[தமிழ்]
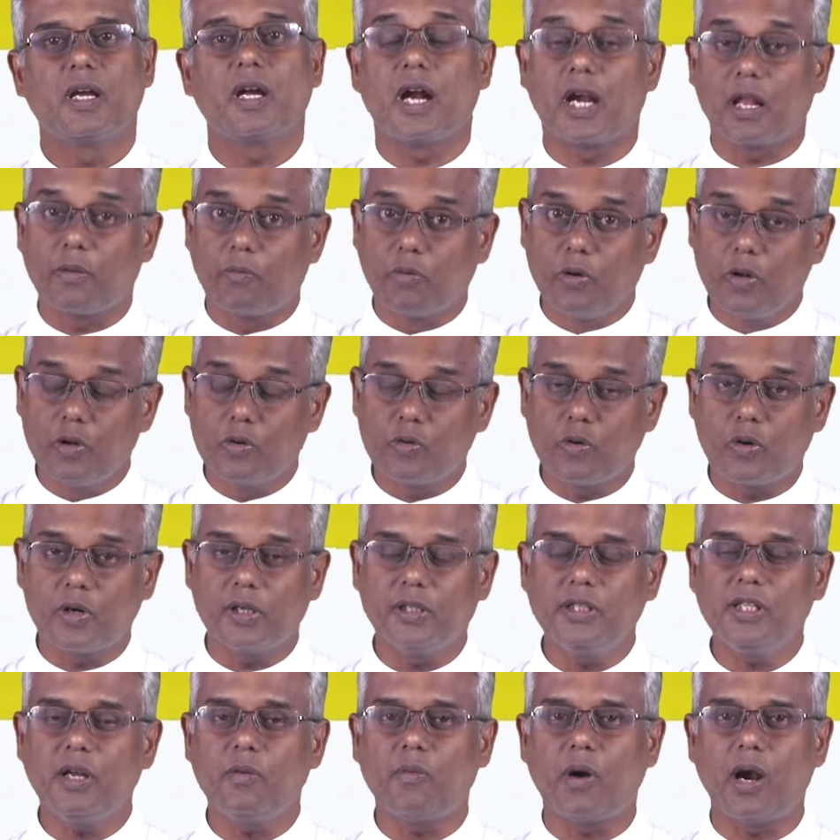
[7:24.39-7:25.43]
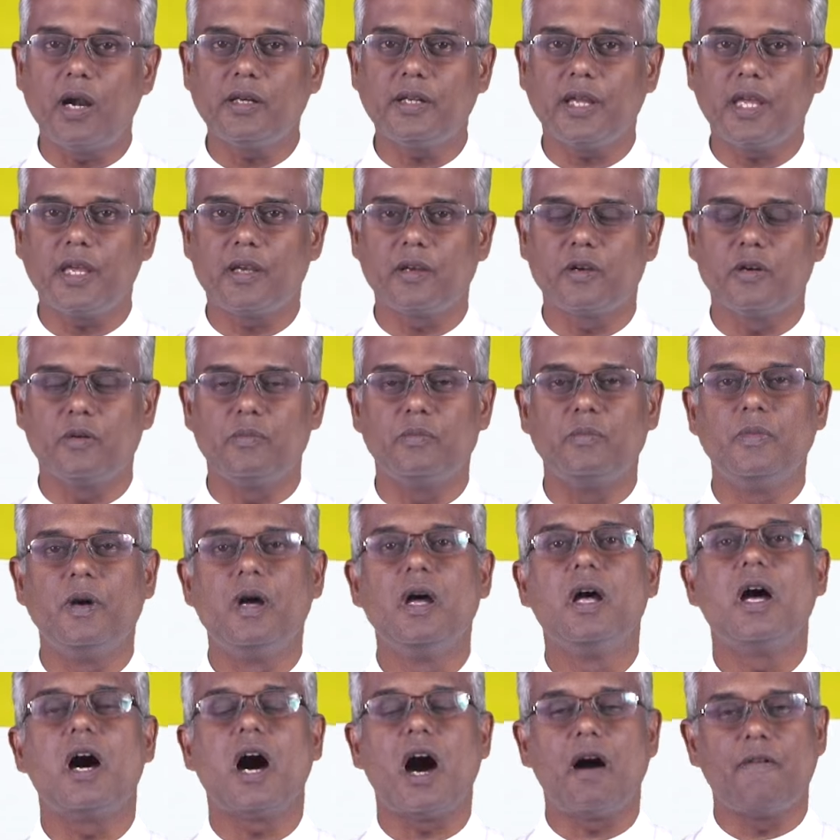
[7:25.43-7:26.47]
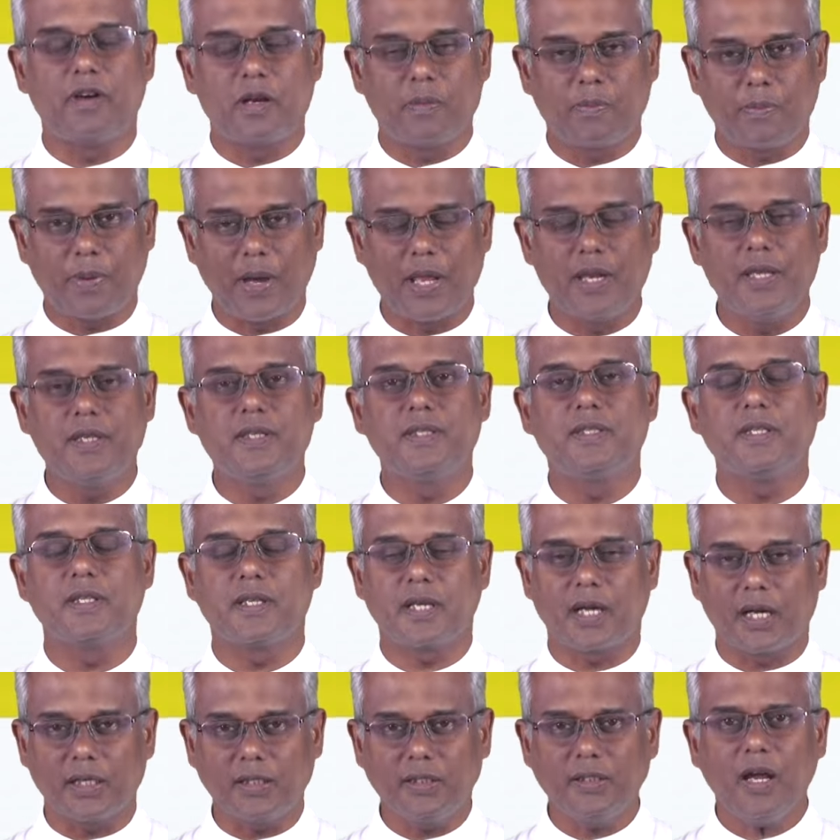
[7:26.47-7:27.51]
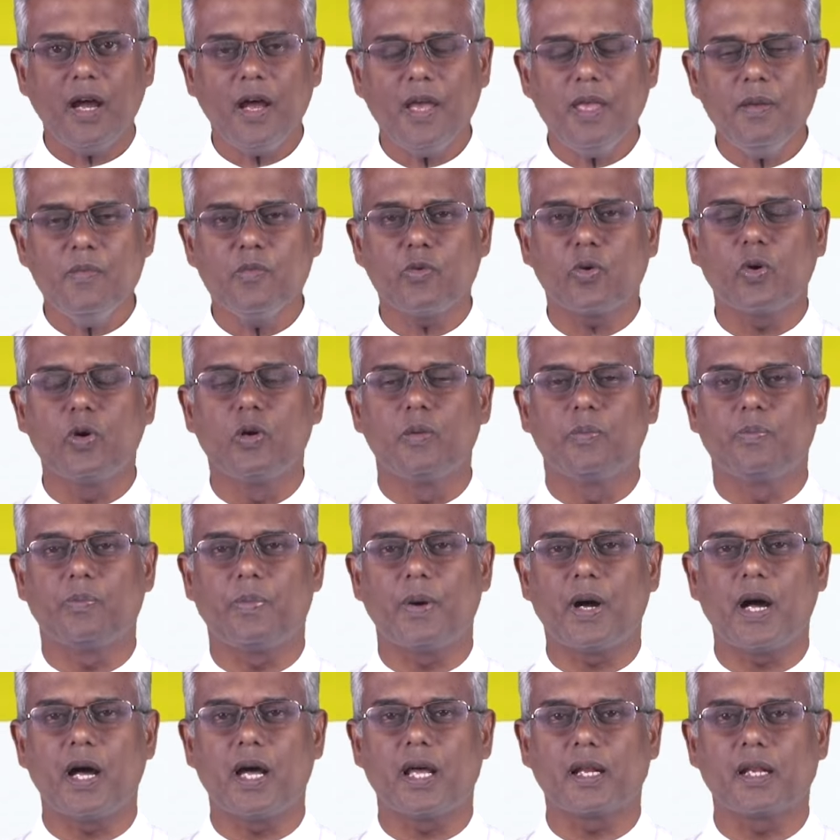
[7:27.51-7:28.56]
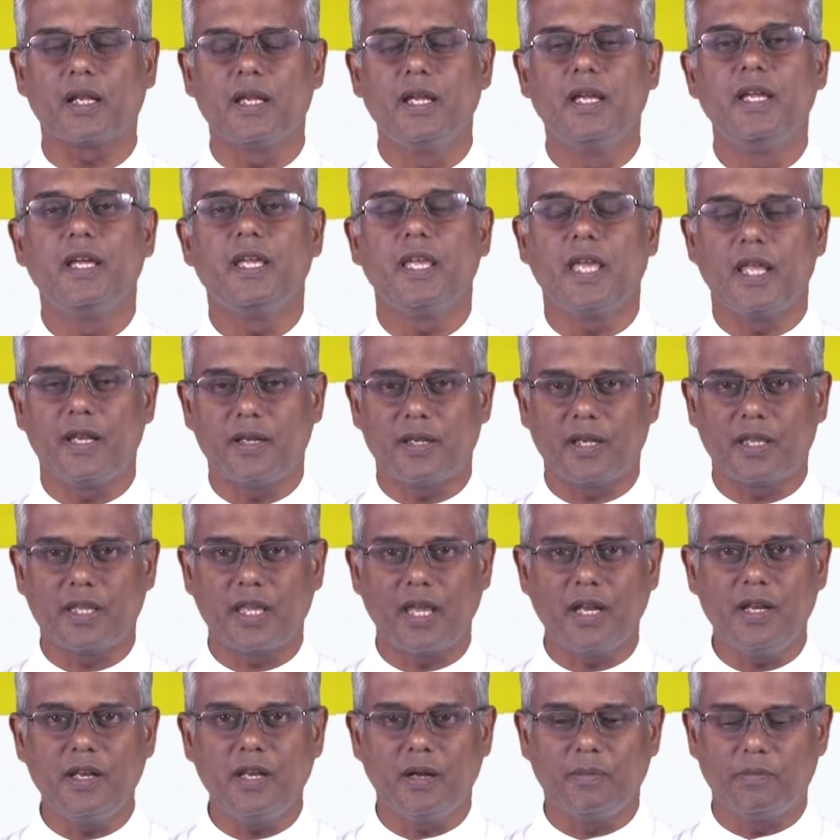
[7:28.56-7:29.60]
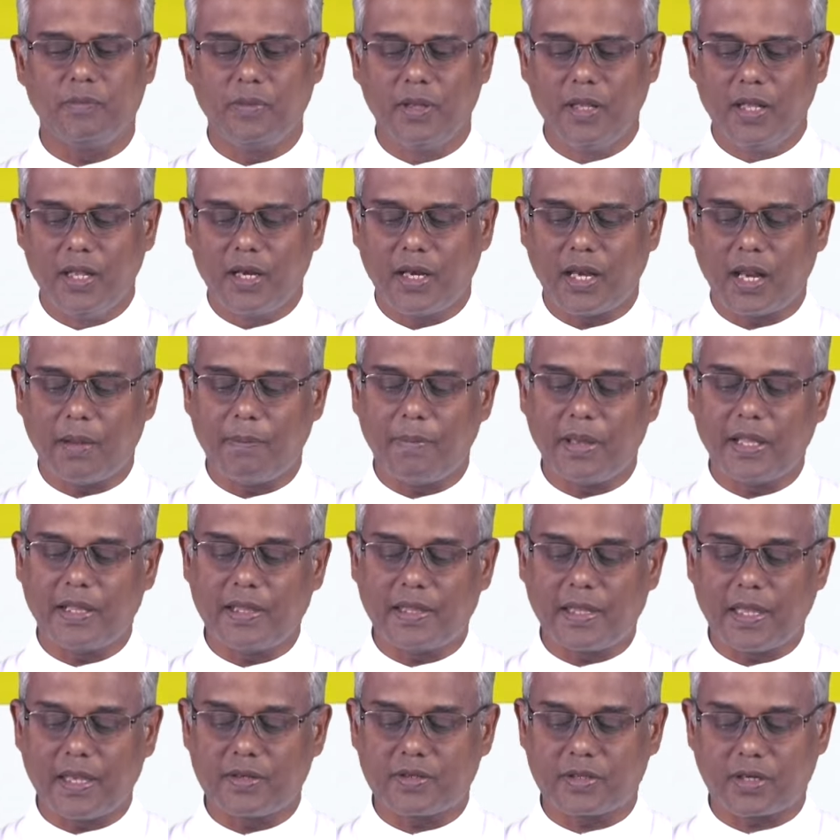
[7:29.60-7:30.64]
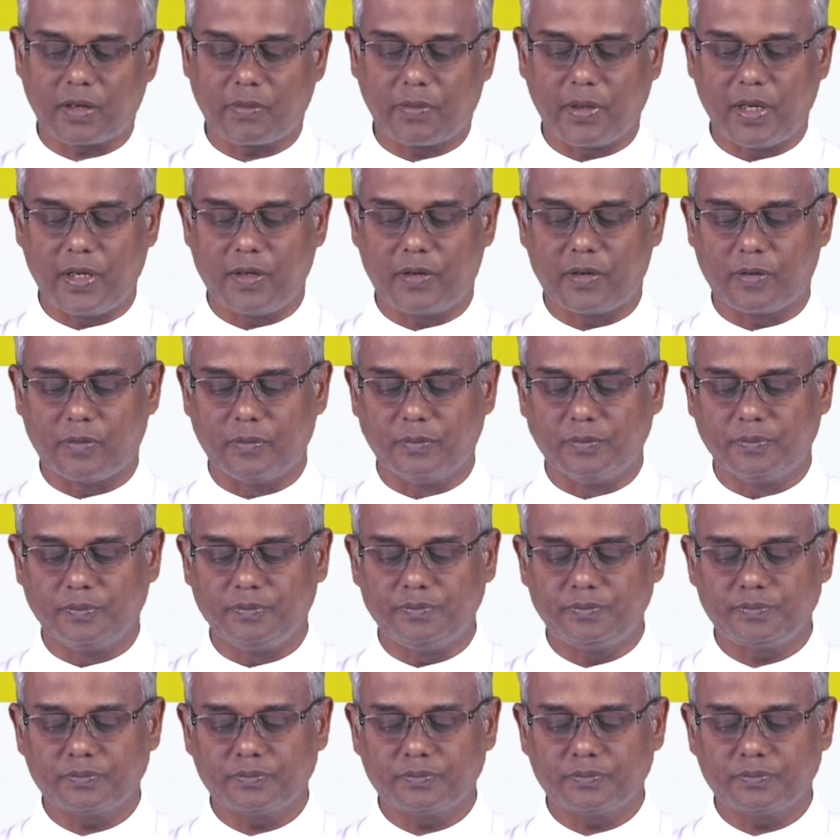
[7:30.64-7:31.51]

கடவுளுக்கு உகந்த வாழ்க்கைக்கும் அவர் பரிசு கட்டாயம் கொடுப்பார் என்ற எண்ணம் நம்மை தேற்ற வேண்டும்